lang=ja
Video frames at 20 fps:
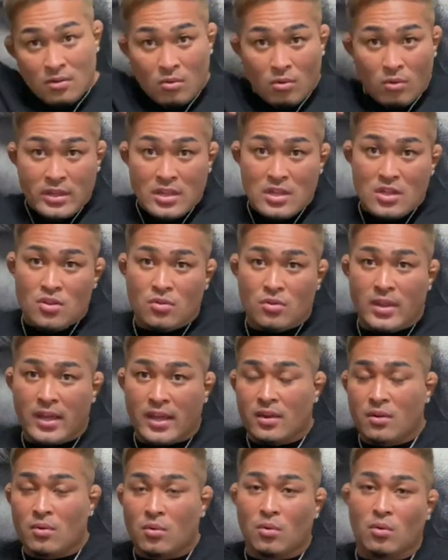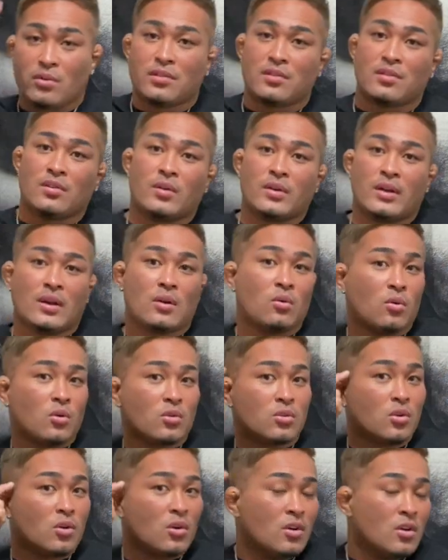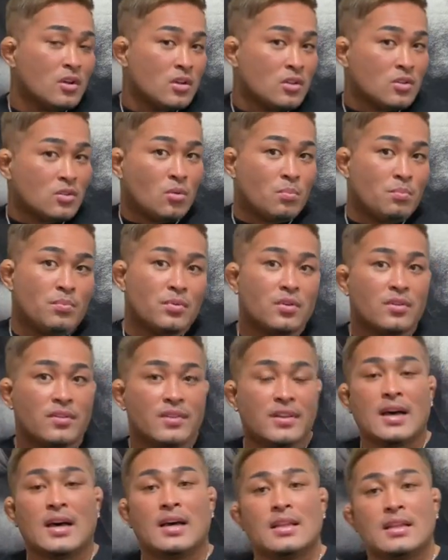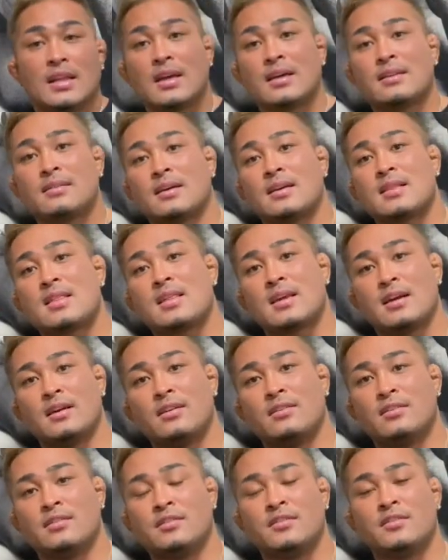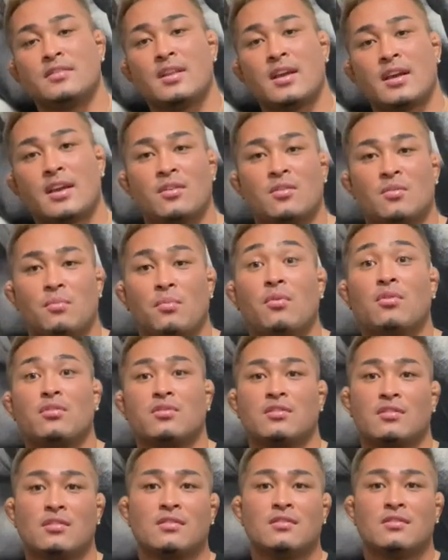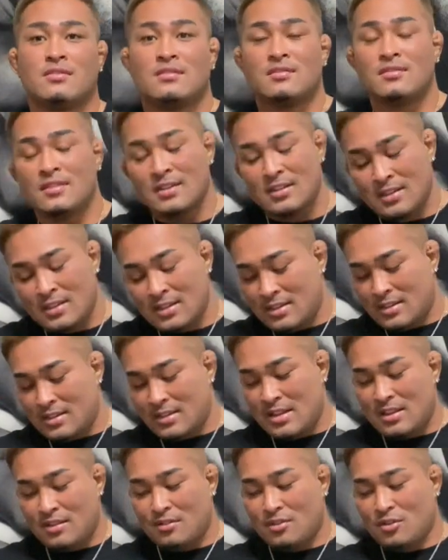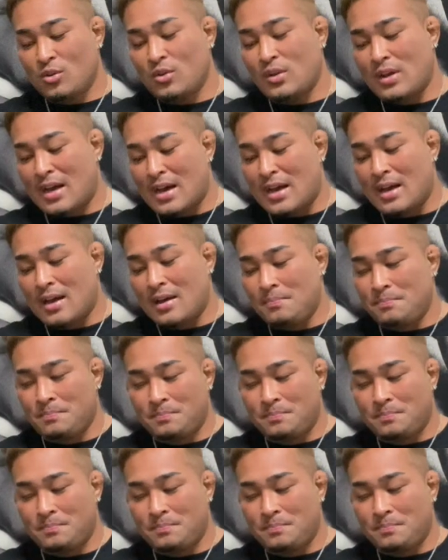こ一周だけ残すようなこことトップのさ長さが違うだけの坊主にするか